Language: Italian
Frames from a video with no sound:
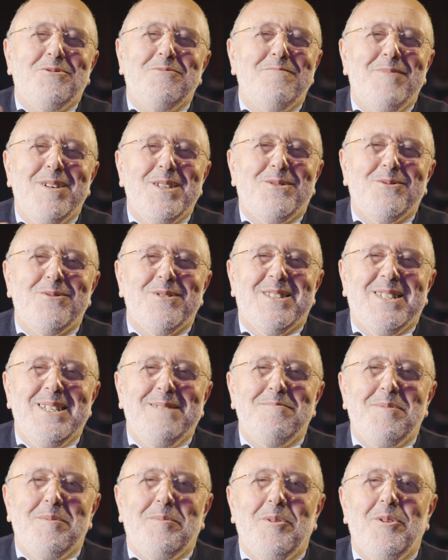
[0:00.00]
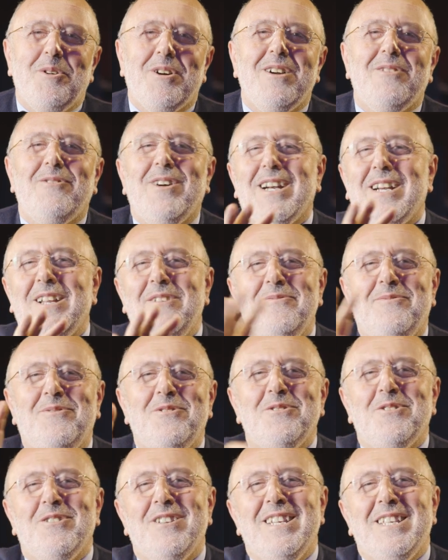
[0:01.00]
combattuto sempre poco. Guarda, in
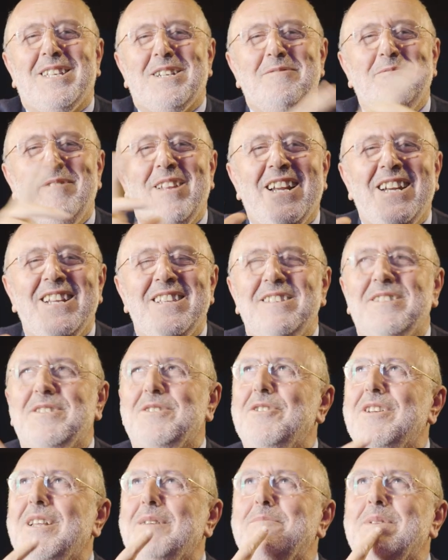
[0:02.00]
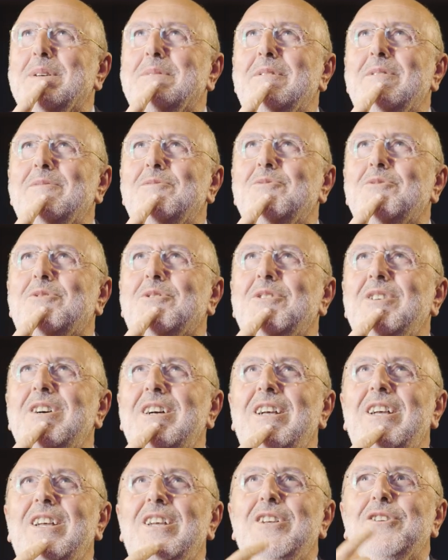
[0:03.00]
fondo nei tre mila anni di storia abbiamo avuto
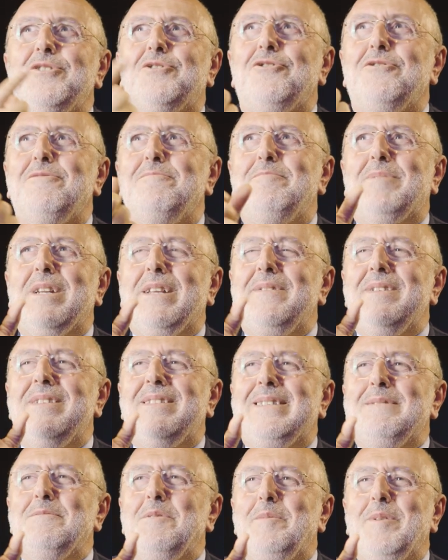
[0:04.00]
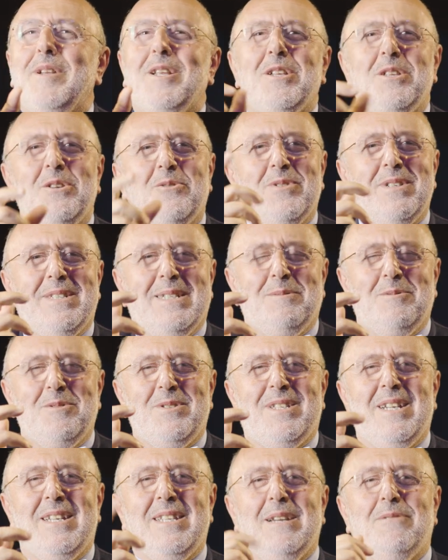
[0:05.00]
solo un brevissimo periodo in cui siamo
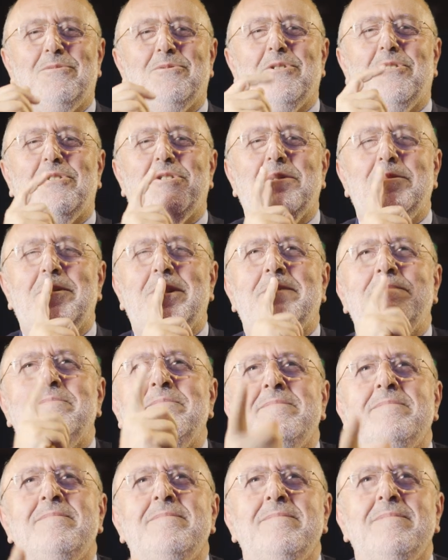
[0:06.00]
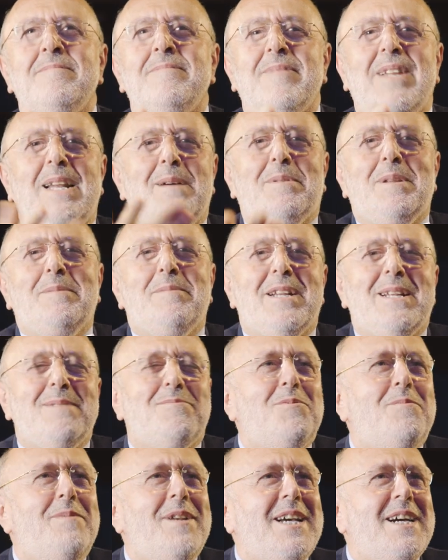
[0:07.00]
stati autonomi, la prima
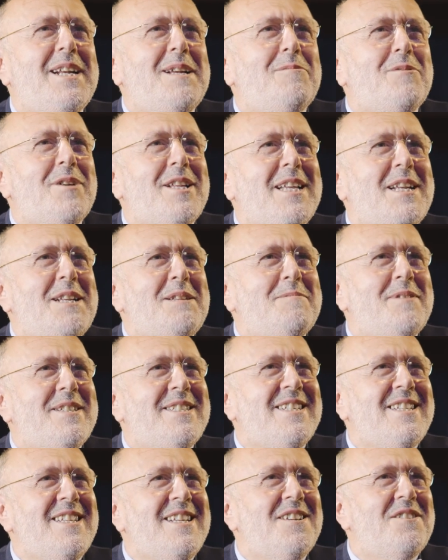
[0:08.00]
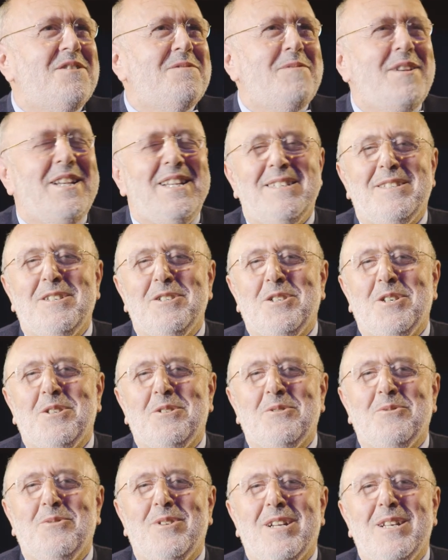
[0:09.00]
Repubblica Napoletana di Massaneto,
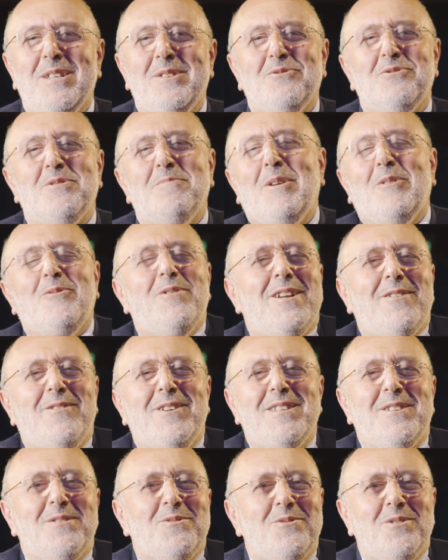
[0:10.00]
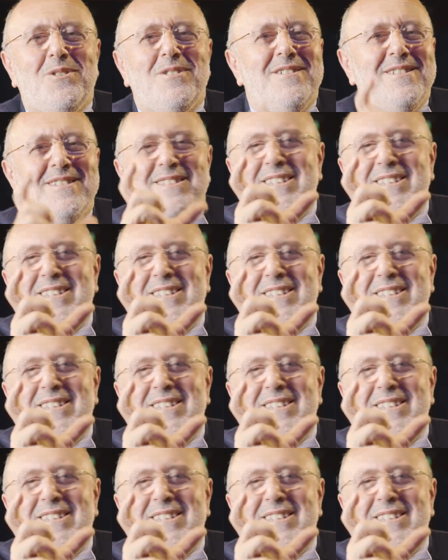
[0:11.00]
1641, ma quello quanto durò?